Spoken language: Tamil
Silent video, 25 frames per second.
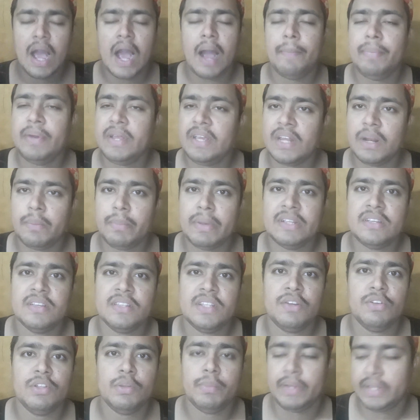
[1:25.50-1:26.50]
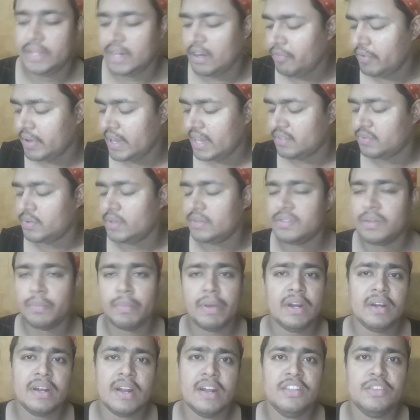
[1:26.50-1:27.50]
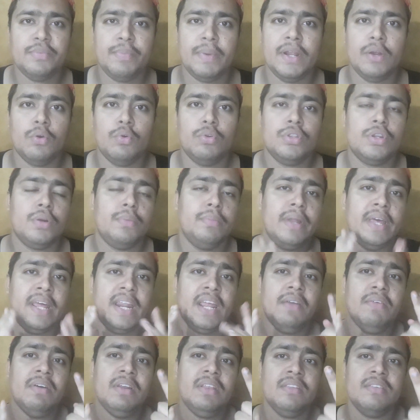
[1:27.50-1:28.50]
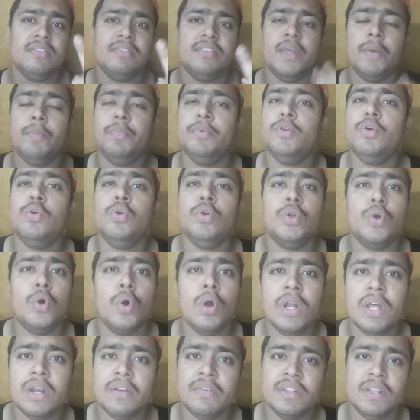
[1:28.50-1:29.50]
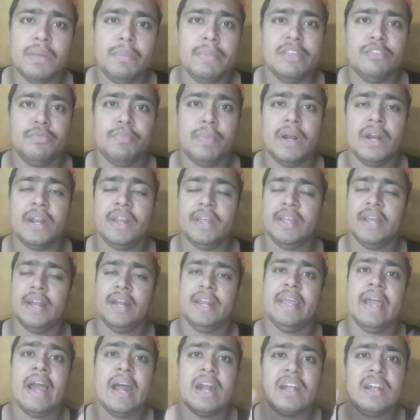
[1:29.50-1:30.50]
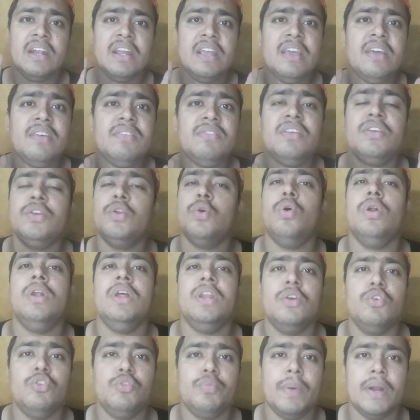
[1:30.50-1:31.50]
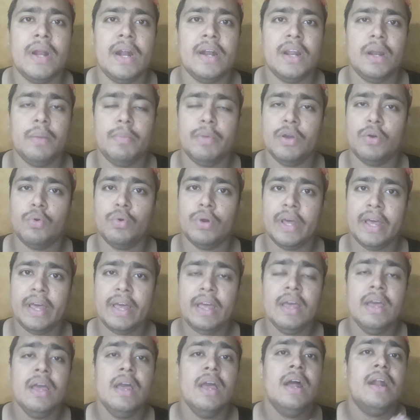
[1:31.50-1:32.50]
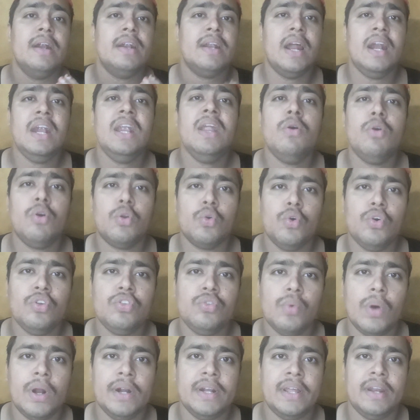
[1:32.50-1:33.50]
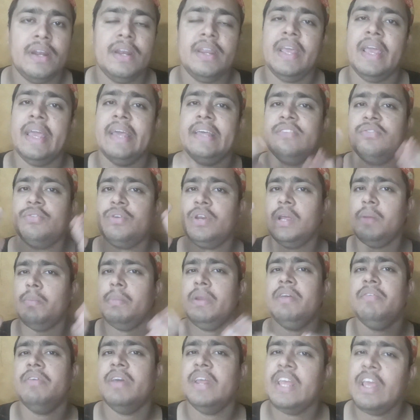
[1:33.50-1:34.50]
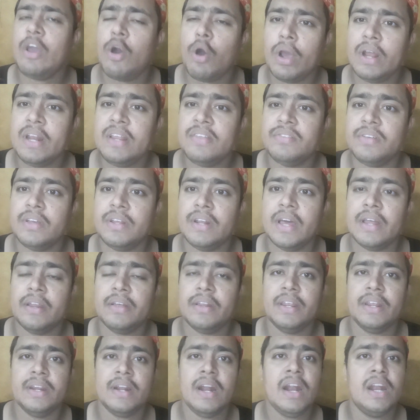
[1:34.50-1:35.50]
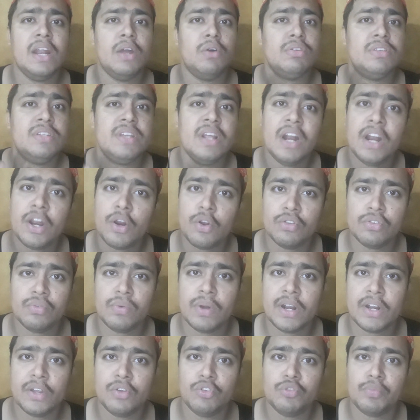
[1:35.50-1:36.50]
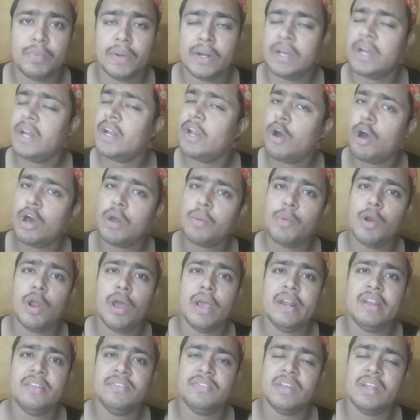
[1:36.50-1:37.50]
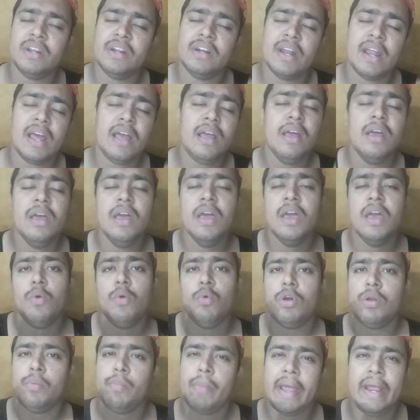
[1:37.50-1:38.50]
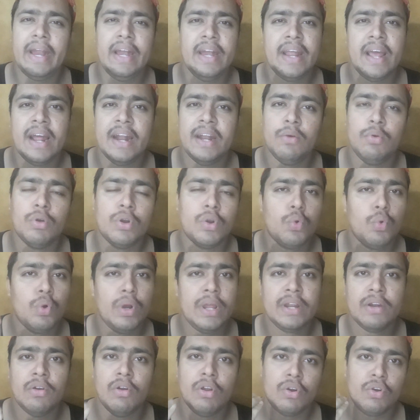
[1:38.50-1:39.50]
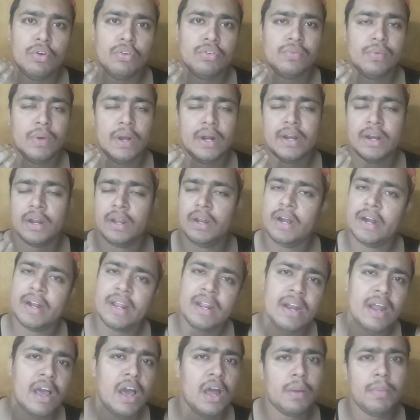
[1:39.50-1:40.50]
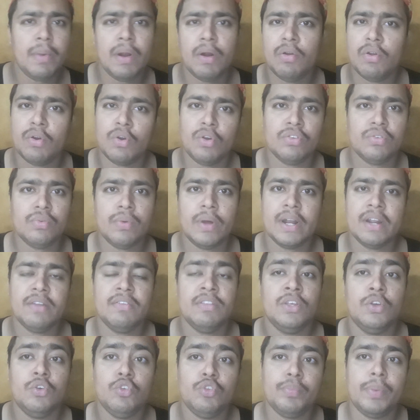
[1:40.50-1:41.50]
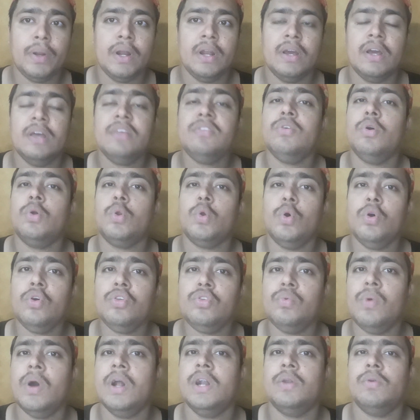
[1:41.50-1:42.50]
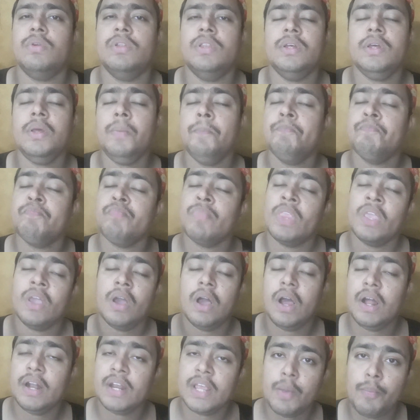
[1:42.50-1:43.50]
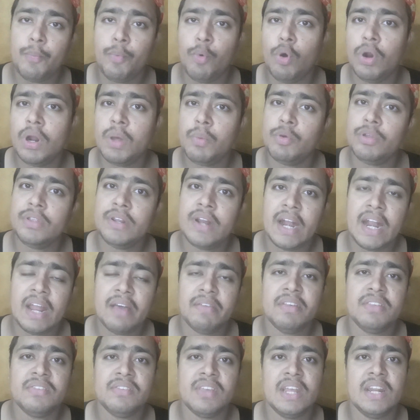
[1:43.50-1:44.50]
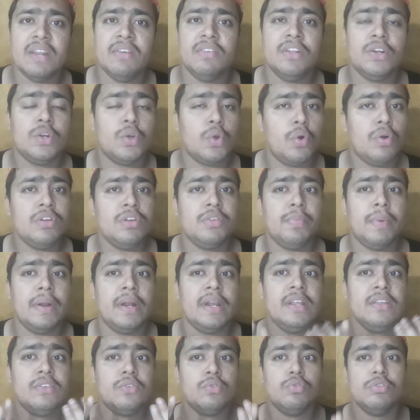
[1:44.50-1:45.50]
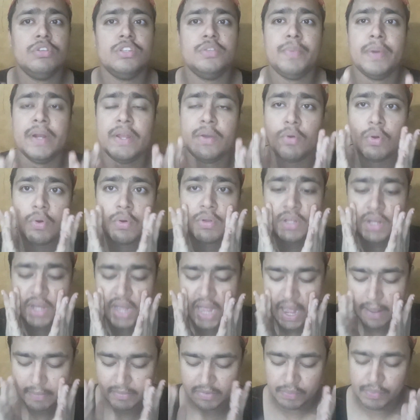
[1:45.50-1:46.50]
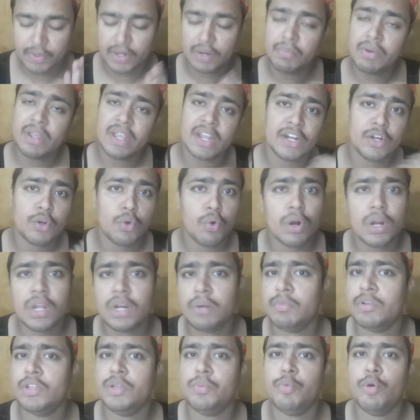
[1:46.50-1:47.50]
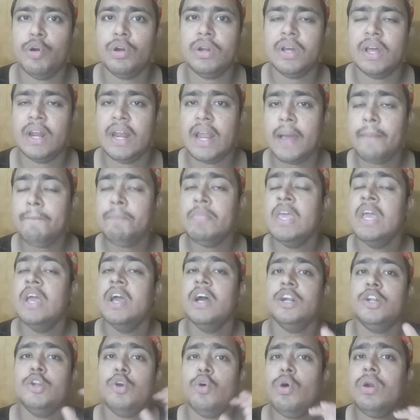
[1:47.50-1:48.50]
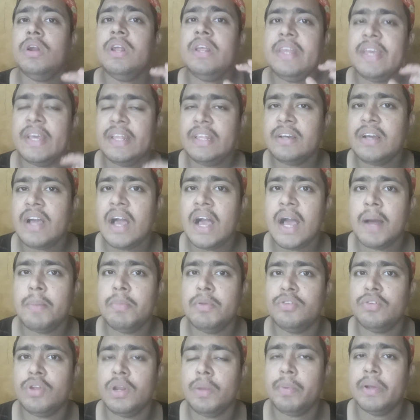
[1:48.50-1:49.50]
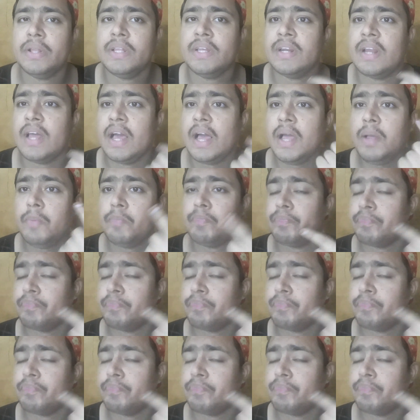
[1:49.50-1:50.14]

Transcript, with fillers: அப்படிங்கிற பட்சத்தில் வந்து பார்த்திங்கன்னா ஃபேஸ் வாஷ் இந்த மாதிரி கிளென்ஸ் பண்ணி கொடுத்துரும் நிறைய பேர் இந்த ஸ்டெப் டூ டோனர் வந்து மிஸ் பண்ணுறீங்க நீங்கள் அட்லீஸ்ட் டோனர் யூஸ் பண்ணாட்டாலுமே கூட நல்ல ஒரு ரோஸ் வாட்டர் நீங்கள் எக்ஸ்ட்ரீம்லி வெரி ஆயிலி ஸ்கின்னாக இருக்கிறீங்கன்னா நல்ல ஒரு சில் ரோஸ் வாட்டர் யூஸ் பண்ணுங்கள் நார்மல் ஆயிலி ஸ்கின்னா ஒரு மைல்டான ஒரு கூலிங் உள்ள ரோஸ் வாட்டர் இல்லாட்டா நார்மலாக உள்ள ரோஸ் வாட்டர் வந்து யூஸ் பண்ணுங்கள் ஸோ ரோஸ் வாட்டர் வந்து நீங்கள் போடும்போது நல்லாவே ஸ்கின் வந்து டோன்ஸ் பண்ணி சூட்ஸ் பண்ணி உங்களுக்கு வந்து காம்ஸ் பண்ணும் நீங்கள் டோனரும் வந்து போட்டுக்கலாம் டோனர் எதுக்காக அப்படின்னு சொல்லி பார்த்தீங்கன்னா